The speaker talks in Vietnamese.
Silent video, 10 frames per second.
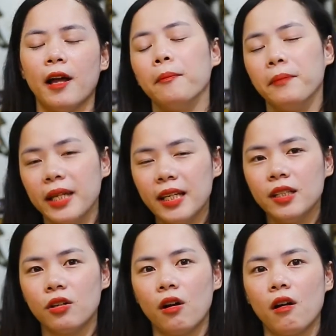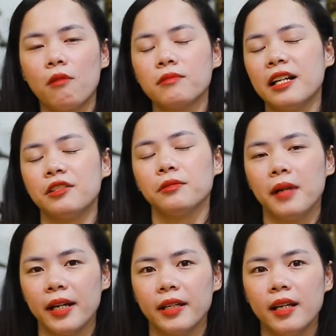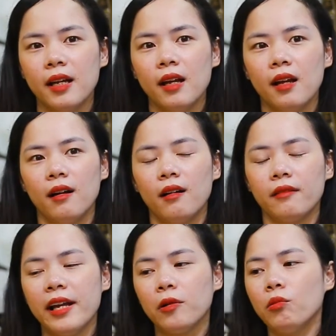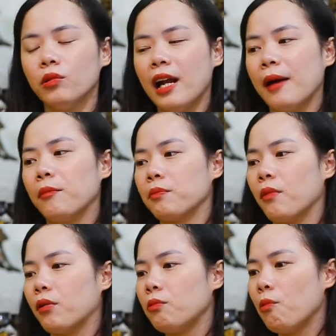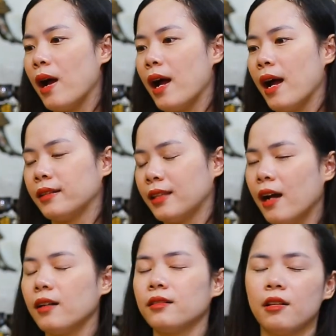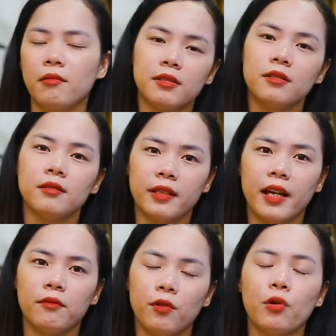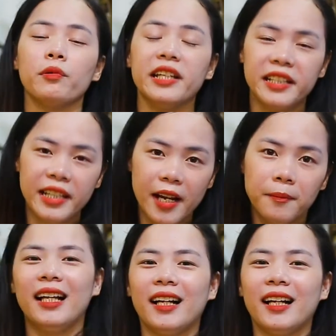thẩm mỹ cho không gian trưng bày À, đây cũng là một món quà tặng trong các sự kiện vô cùng ý nghĩa.